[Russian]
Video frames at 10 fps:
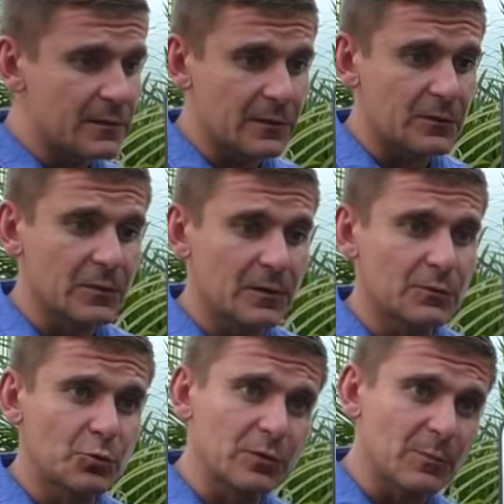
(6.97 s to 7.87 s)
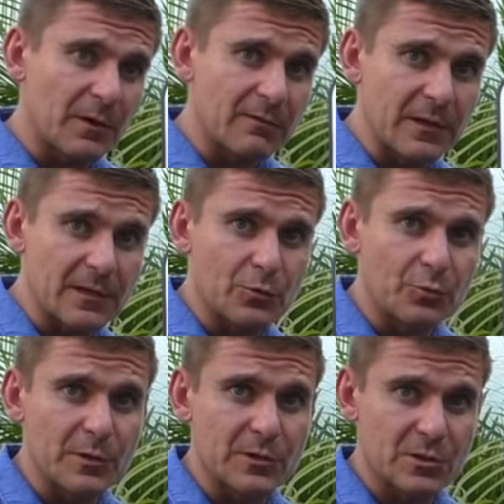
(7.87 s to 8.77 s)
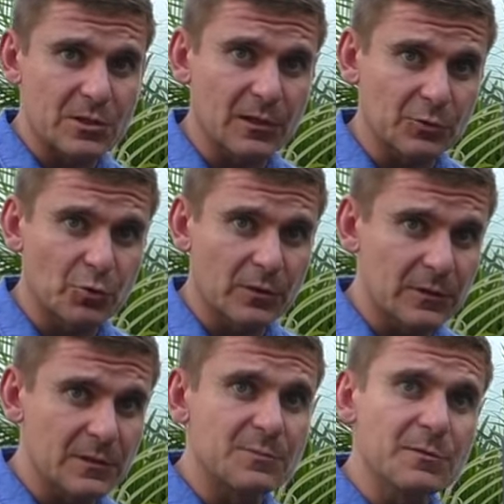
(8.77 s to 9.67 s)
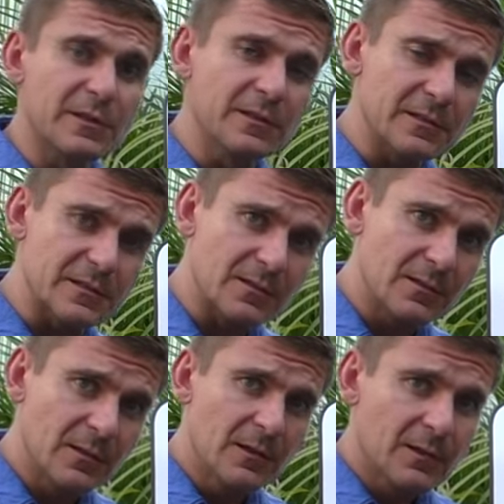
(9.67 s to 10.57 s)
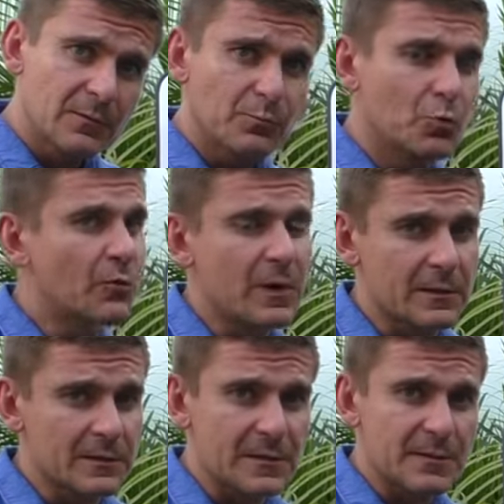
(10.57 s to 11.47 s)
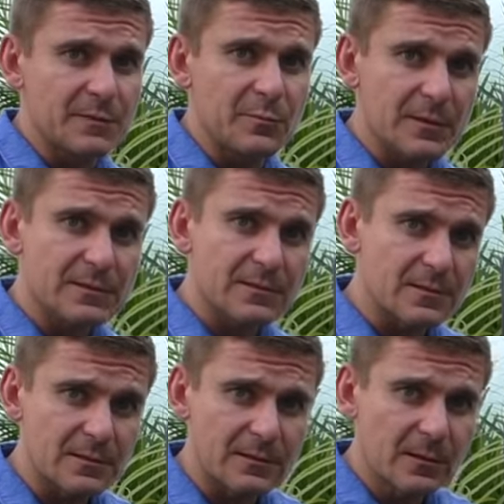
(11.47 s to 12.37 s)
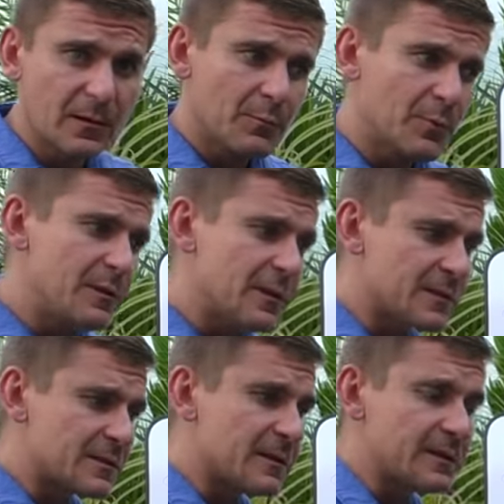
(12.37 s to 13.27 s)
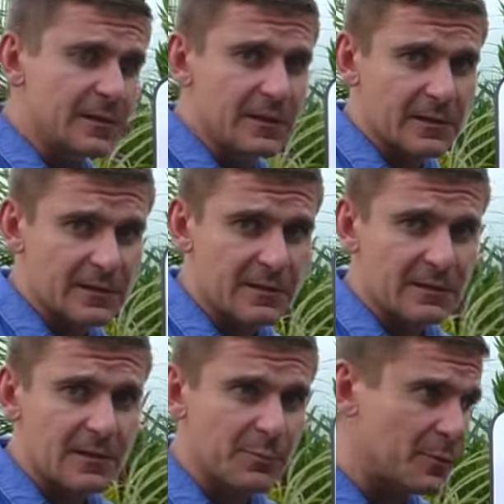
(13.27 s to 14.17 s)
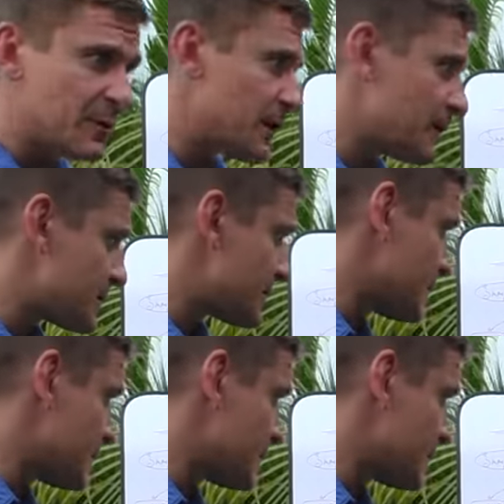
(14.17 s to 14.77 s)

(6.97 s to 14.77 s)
Это то направление убежища, которое изменилось буквально за один месяц. Поменялись критерии оценки, поменялись